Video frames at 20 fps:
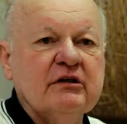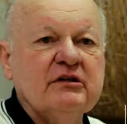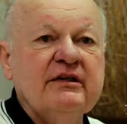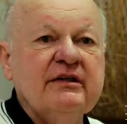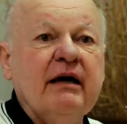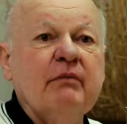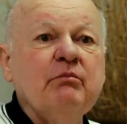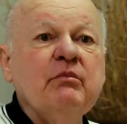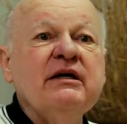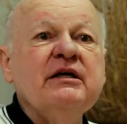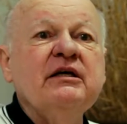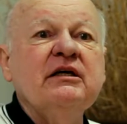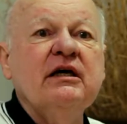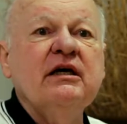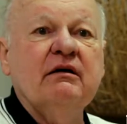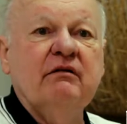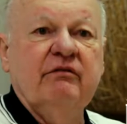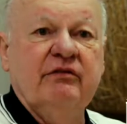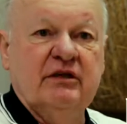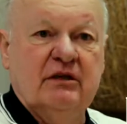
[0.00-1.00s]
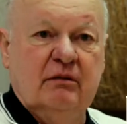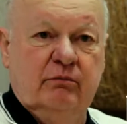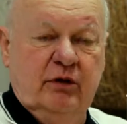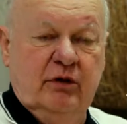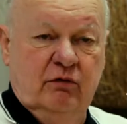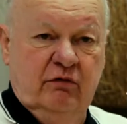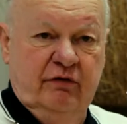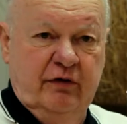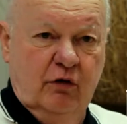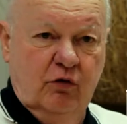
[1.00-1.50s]
se amanhã, veja
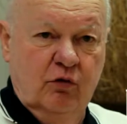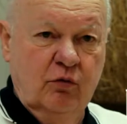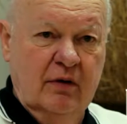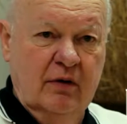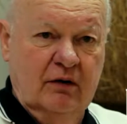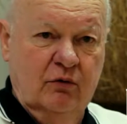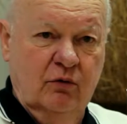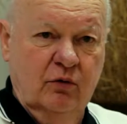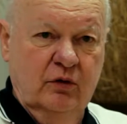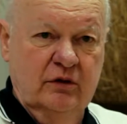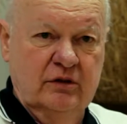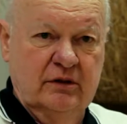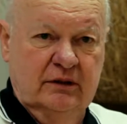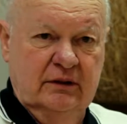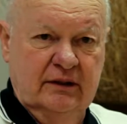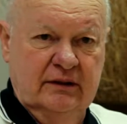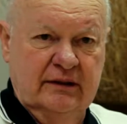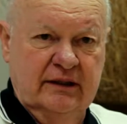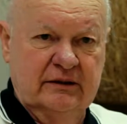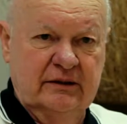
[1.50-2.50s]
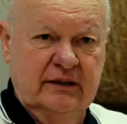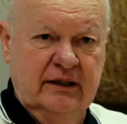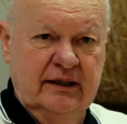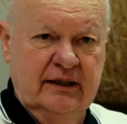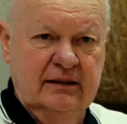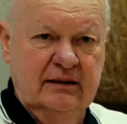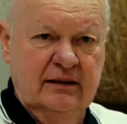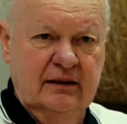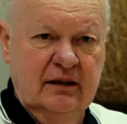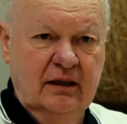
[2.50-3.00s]
bem, houver alguma coisa na
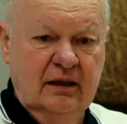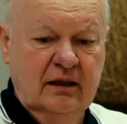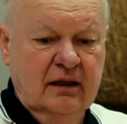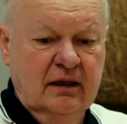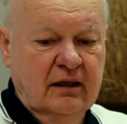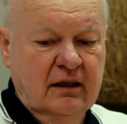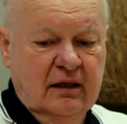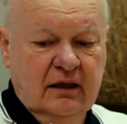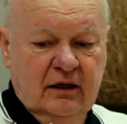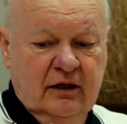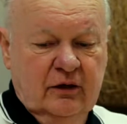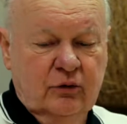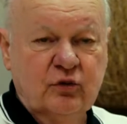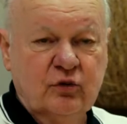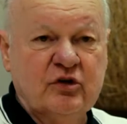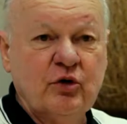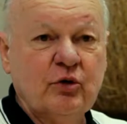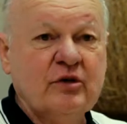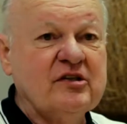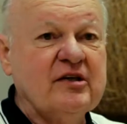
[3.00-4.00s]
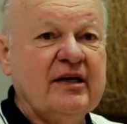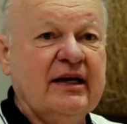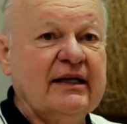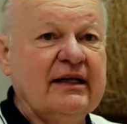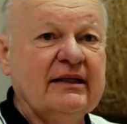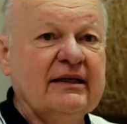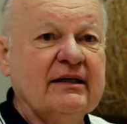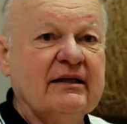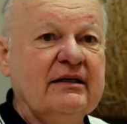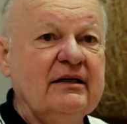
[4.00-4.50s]
Nardelli, eu não sei o que
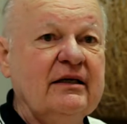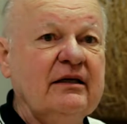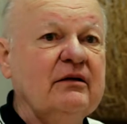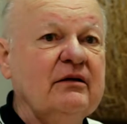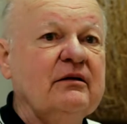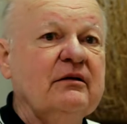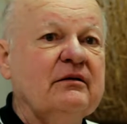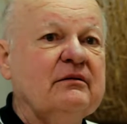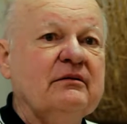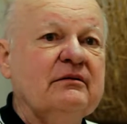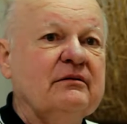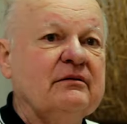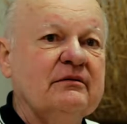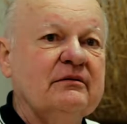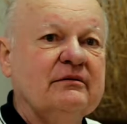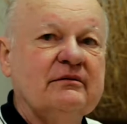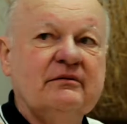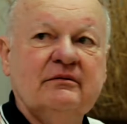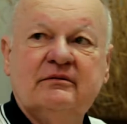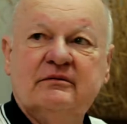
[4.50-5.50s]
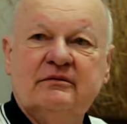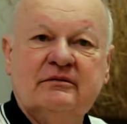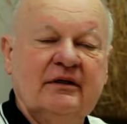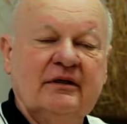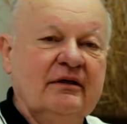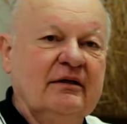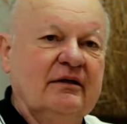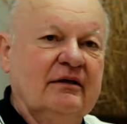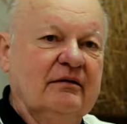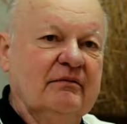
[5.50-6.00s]
será daqui, eh,
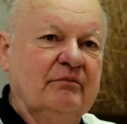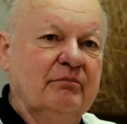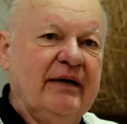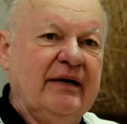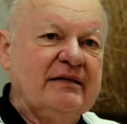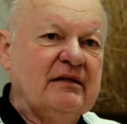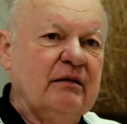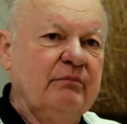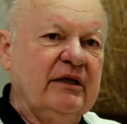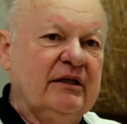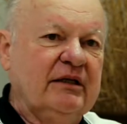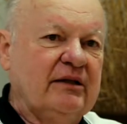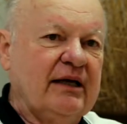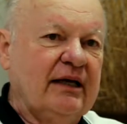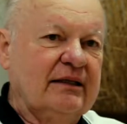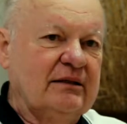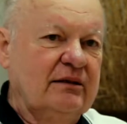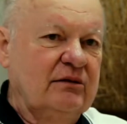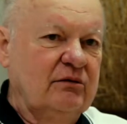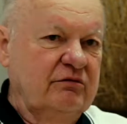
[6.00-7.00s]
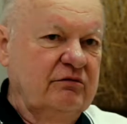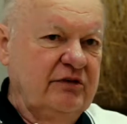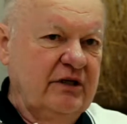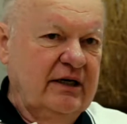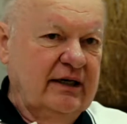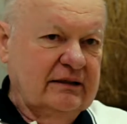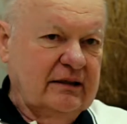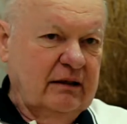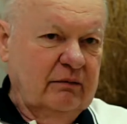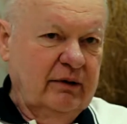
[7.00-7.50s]
mais a metade não
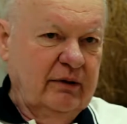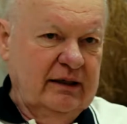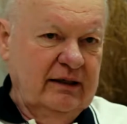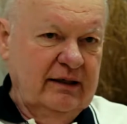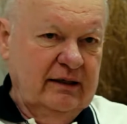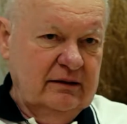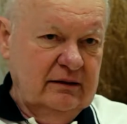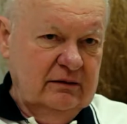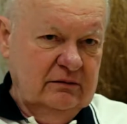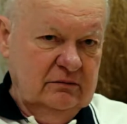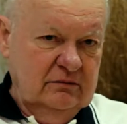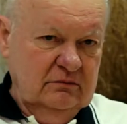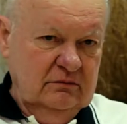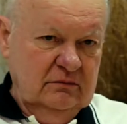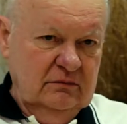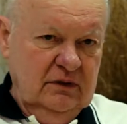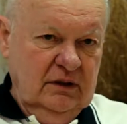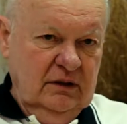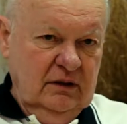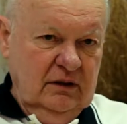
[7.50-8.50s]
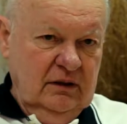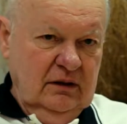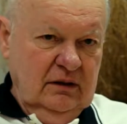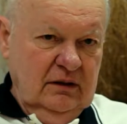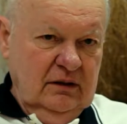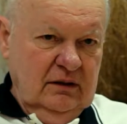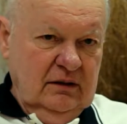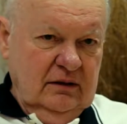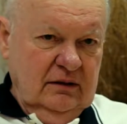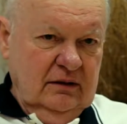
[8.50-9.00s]
virá trabalhar
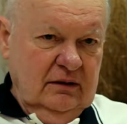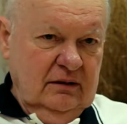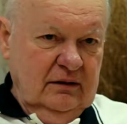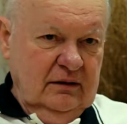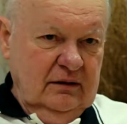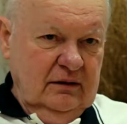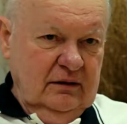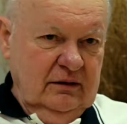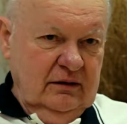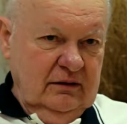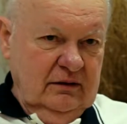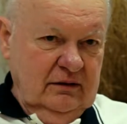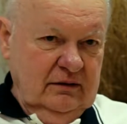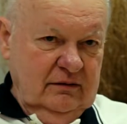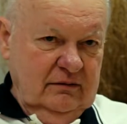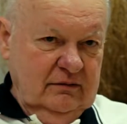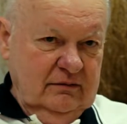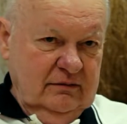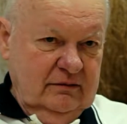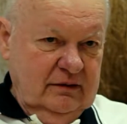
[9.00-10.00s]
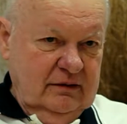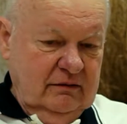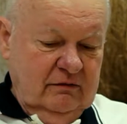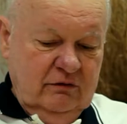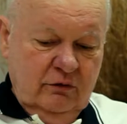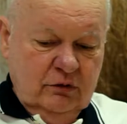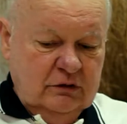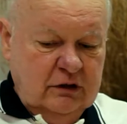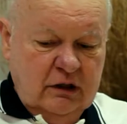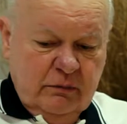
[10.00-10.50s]
e eh,
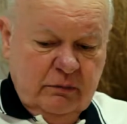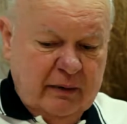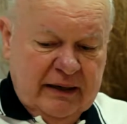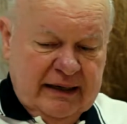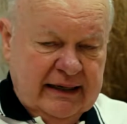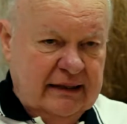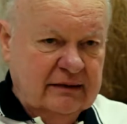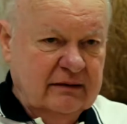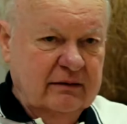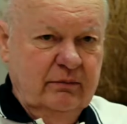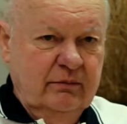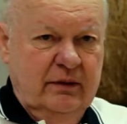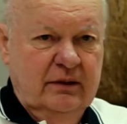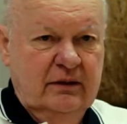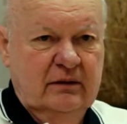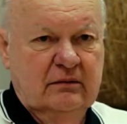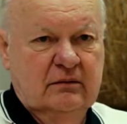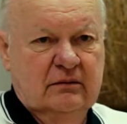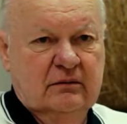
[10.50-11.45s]
vão ter que parar também.